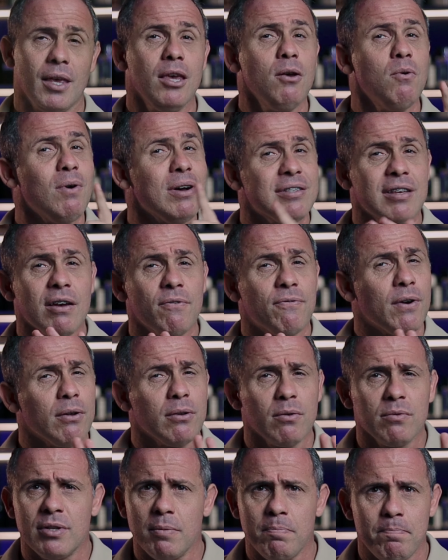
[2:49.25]
E o
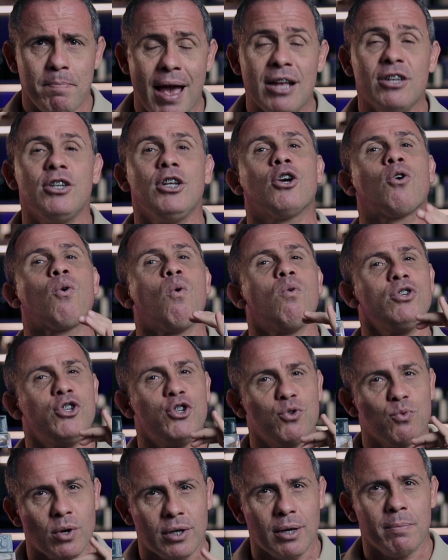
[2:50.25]
açafrão não se perde, ele
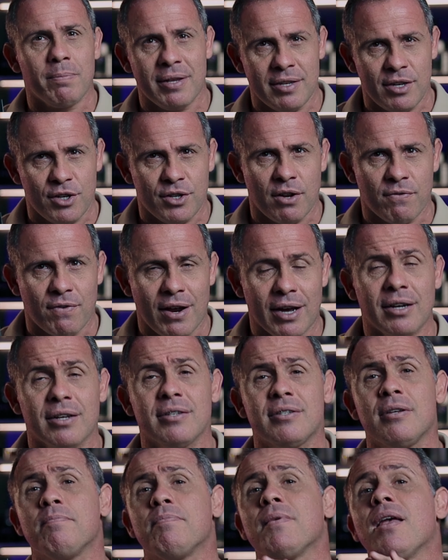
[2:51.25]
continua aqui presente na
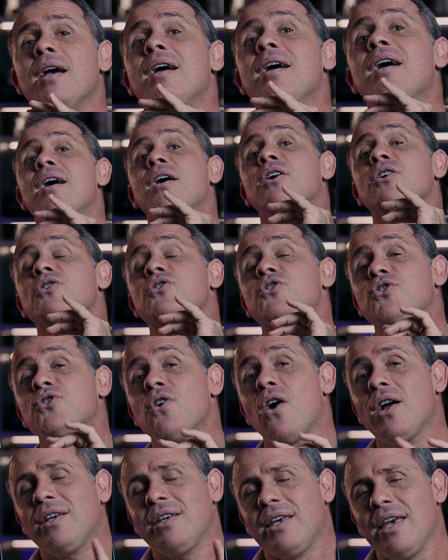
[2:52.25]
fragrância,
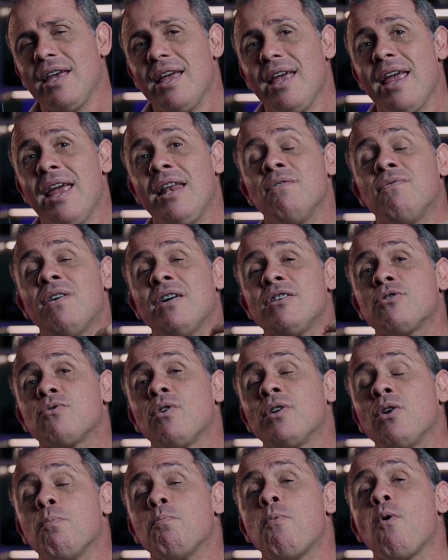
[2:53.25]
só que ele vai se
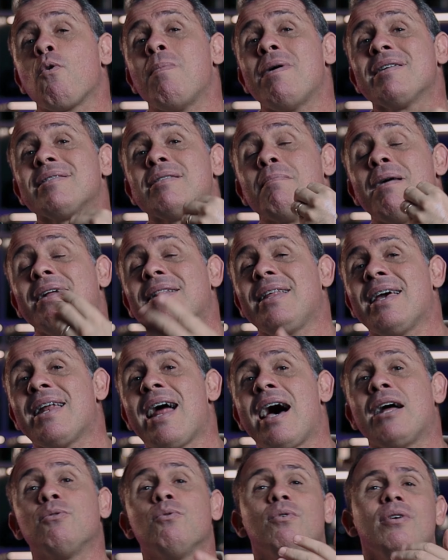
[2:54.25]
tornar um pouco mais
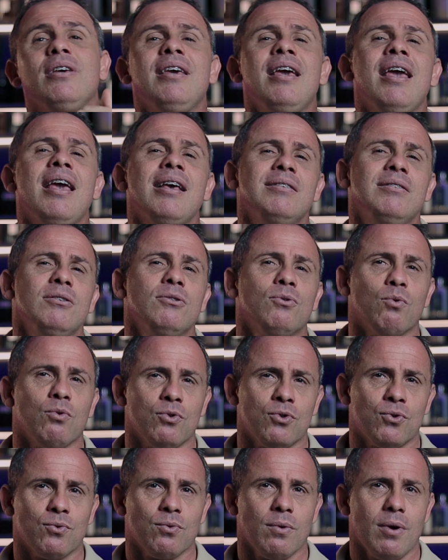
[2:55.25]
amadeirado e
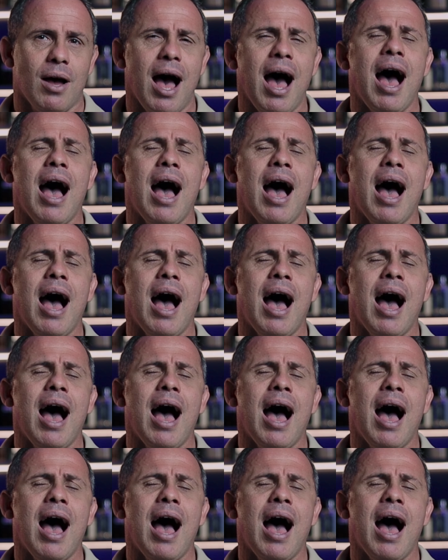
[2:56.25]
resinoso.